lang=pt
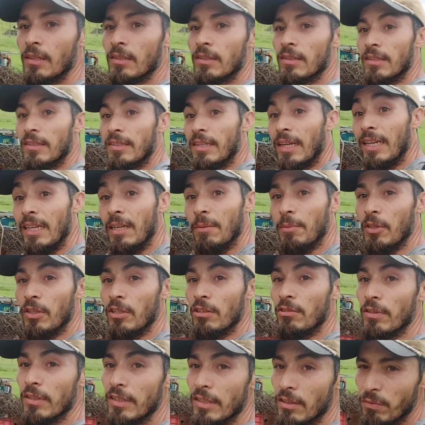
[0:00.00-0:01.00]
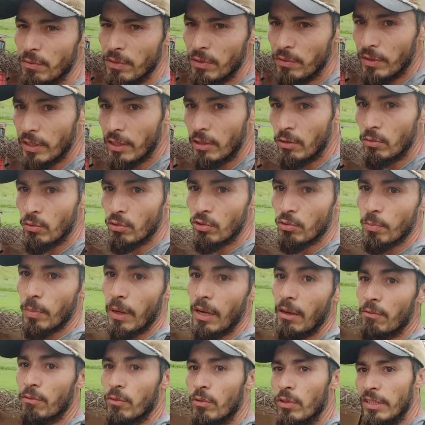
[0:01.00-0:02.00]
Essas telinhas para nós fazer o viveiro dos
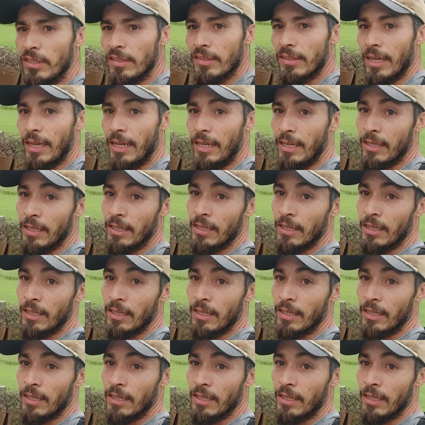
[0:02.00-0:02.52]
pavões lá.